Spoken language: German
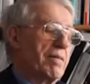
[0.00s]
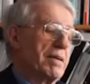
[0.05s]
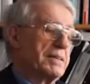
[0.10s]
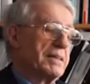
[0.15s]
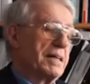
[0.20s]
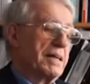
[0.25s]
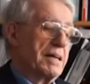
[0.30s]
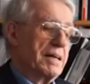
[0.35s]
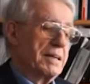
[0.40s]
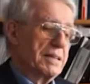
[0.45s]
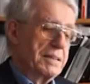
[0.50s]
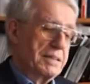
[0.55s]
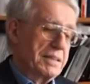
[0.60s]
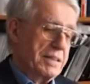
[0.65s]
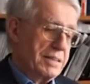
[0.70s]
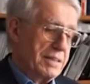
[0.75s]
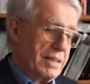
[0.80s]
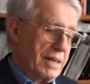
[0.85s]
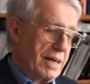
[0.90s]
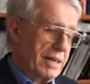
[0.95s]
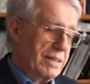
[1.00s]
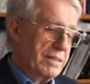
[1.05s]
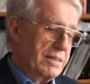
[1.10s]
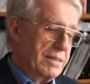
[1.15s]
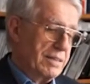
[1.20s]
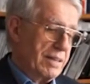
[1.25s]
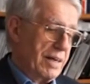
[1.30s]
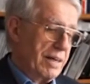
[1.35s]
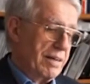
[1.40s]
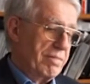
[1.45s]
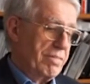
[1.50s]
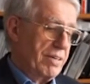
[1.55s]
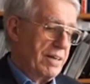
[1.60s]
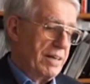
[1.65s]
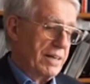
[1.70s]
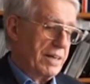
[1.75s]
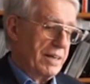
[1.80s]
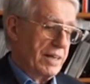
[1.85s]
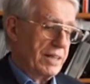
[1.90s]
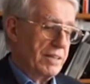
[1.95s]
aber sagen, diese
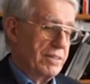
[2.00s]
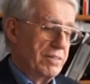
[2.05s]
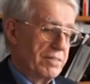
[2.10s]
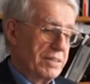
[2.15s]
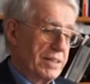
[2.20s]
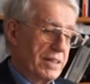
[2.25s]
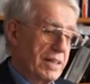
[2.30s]
einfache Rechnung,